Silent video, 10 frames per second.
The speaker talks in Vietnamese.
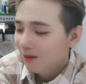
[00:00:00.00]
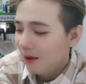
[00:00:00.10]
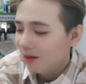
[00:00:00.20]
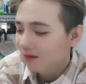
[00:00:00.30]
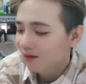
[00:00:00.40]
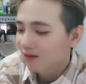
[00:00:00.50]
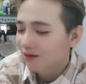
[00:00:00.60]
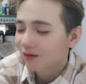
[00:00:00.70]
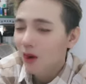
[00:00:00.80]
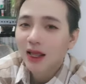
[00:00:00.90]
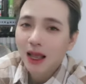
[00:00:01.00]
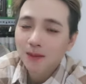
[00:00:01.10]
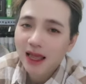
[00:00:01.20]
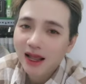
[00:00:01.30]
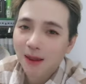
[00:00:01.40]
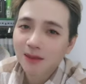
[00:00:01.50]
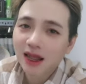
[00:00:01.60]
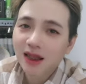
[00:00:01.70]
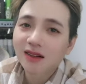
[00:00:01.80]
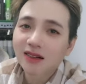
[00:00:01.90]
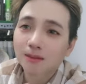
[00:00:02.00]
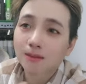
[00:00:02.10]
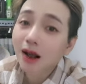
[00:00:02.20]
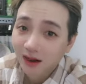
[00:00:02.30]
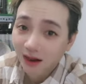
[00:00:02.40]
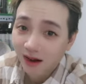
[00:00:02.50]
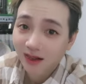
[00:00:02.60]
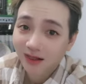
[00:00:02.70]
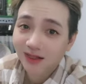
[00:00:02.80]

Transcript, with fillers: mà một cái cảm giác cảm thấy rất là bất lực